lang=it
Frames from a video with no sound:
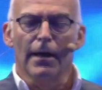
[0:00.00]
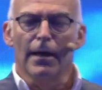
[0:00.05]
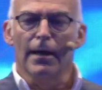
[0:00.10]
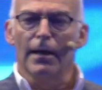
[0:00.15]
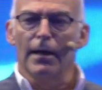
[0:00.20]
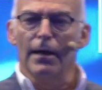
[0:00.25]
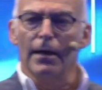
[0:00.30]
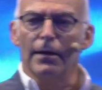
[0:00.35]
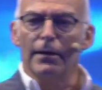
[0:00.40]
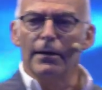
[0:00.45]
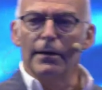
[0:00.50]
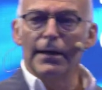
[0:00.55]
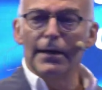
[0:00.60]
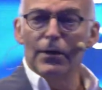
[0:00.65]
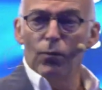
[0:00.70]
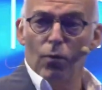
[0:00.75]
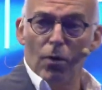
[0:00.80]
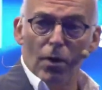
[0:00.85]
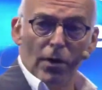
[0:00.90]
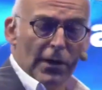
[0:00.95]
Eh, I
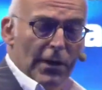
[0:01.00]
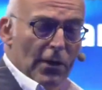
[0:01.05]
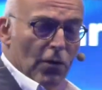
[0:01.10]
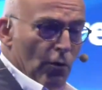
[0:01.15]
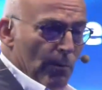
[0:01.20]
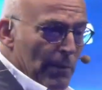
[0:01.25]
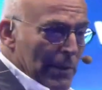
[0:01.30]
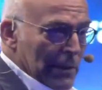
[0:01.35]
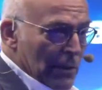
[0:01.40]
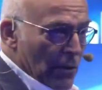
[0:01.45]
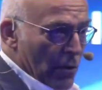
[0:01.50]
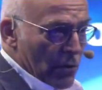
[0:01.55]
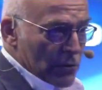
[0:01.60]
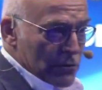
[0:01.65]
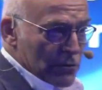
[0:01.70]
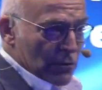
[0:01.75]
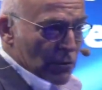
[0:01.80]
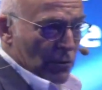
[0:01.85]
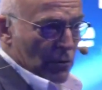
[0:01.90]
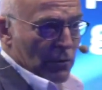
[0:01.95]
luoghi come il
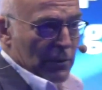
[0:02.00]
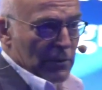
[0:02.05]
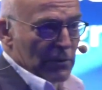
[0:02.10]
nostro,